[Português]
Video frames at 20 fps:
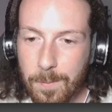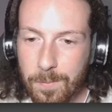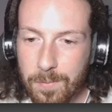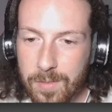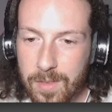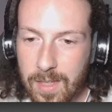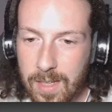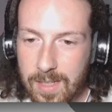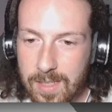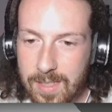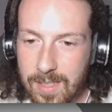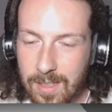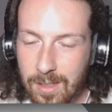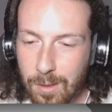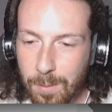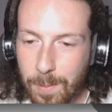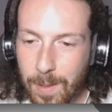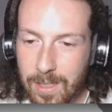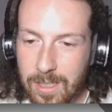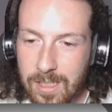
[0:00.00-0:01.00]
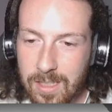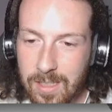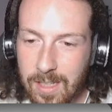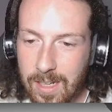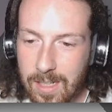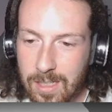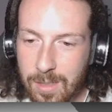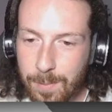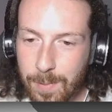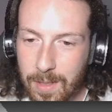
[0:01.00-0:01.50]
Descendo no
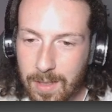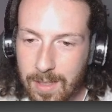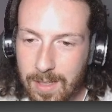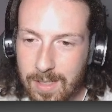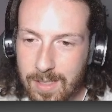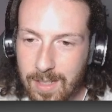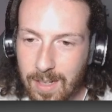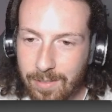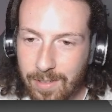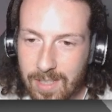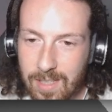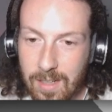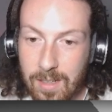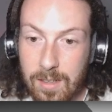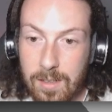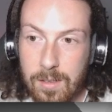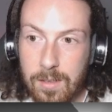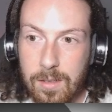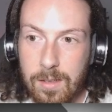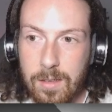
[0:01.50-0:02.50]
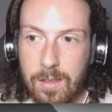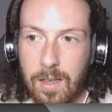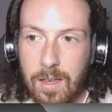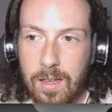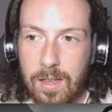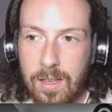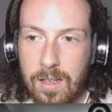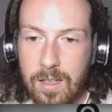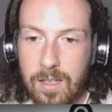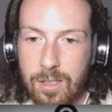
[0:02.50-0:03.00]
patinete, beleza. Ele vai ser... Que
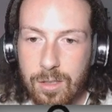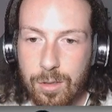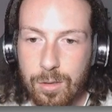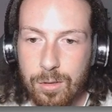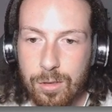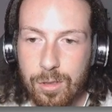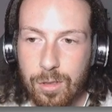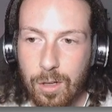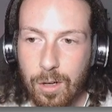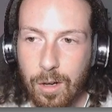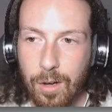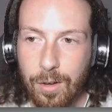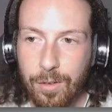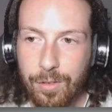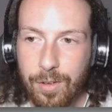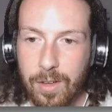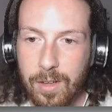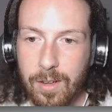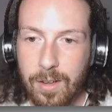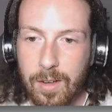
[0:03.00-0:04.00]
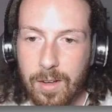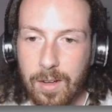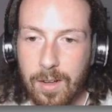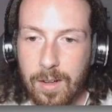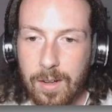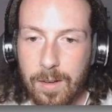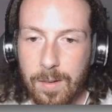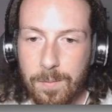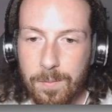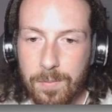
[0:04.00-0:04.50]
isso, jovem?
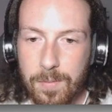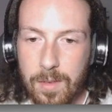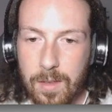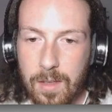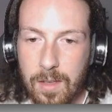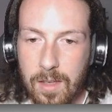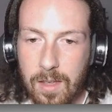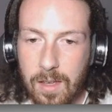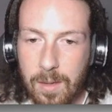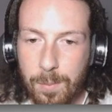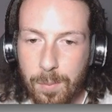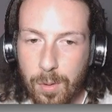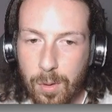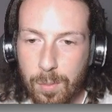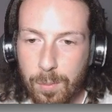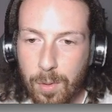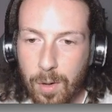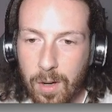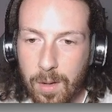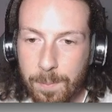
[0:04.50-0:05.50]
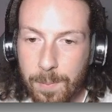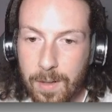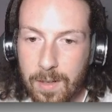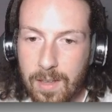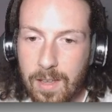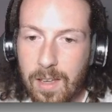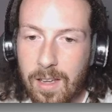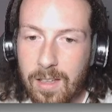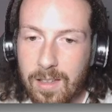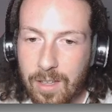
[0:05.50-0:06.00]
Quebrou mó a perna.
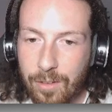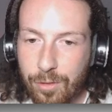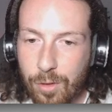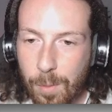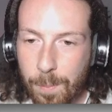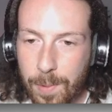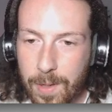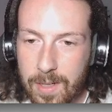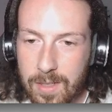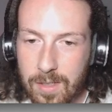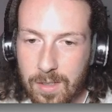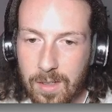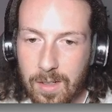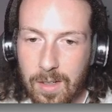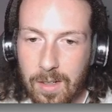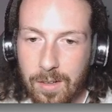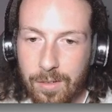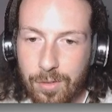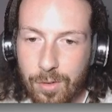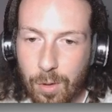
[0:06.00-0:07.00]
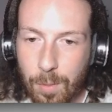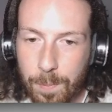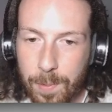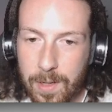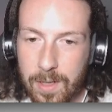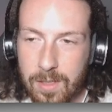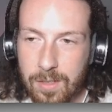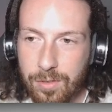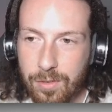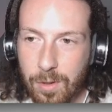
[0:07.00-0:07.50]
Eita, ficou preso. Ficou
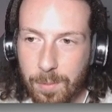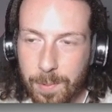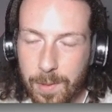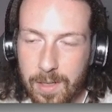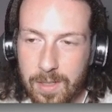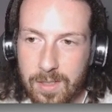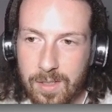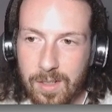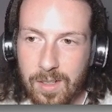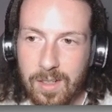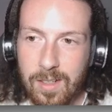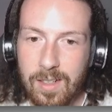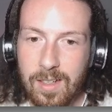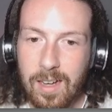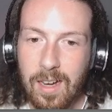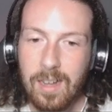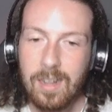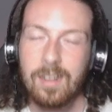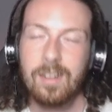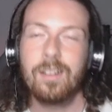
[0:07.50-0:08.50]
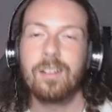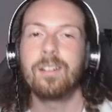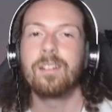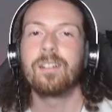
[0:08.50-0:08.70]
preso, ficou preso. Cara,